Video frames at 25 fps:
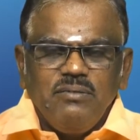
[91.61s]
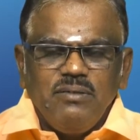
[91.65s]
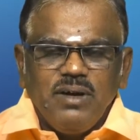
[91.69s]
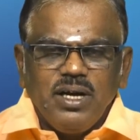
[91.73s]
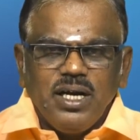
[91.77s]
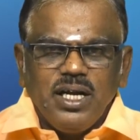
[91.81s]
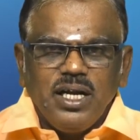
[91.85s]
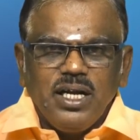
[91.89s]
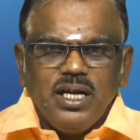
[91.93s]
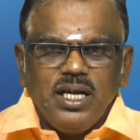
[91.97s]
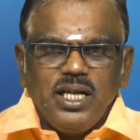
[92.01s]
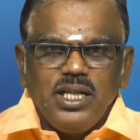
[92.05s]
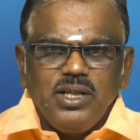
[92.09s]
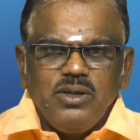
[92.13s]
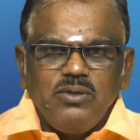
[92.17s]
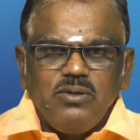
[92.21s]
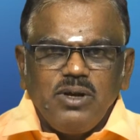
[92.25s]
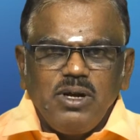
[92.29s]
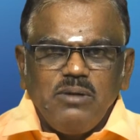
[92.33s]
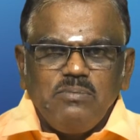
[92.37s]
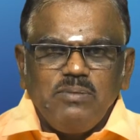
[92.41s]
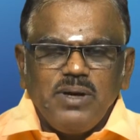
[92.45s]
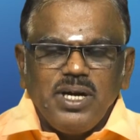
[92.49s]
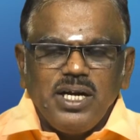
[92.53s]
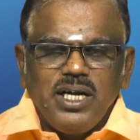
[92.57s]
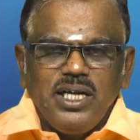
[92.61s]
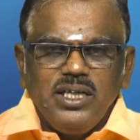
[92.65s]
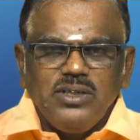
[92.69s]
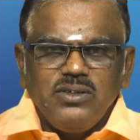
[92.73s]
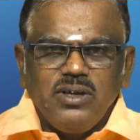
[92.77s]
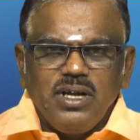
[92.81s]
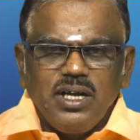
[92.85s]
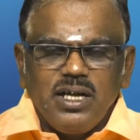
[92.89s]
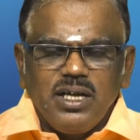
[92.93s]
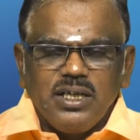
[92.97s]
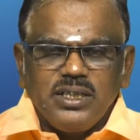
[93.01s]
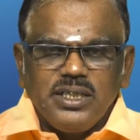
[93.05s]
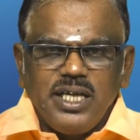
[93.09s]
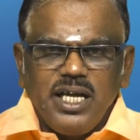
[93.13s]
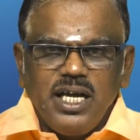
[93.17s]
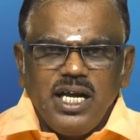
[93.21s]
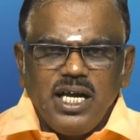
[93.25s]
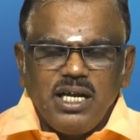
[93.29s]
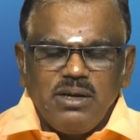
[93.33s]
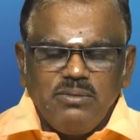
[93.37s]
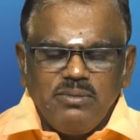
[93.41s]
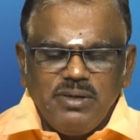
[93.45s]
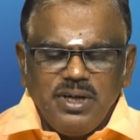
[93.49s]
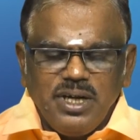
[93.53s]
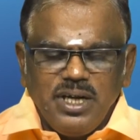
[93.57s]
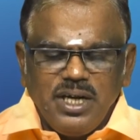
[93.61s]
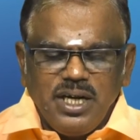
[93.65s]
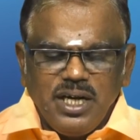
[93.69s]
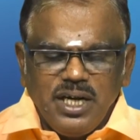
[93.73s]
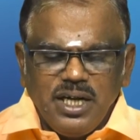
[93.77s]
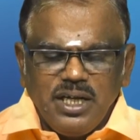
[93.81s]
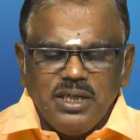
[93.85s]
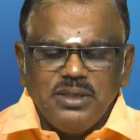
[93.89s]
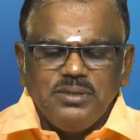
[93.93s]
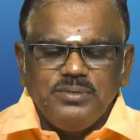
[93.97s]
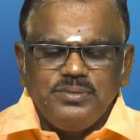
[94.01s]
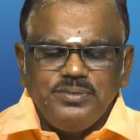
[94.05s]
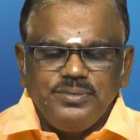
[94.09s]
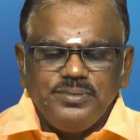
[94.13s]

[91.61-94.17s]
வக்கரகதிக்குரிய பலனை செய்ய ஆரம்பிக்கின்றன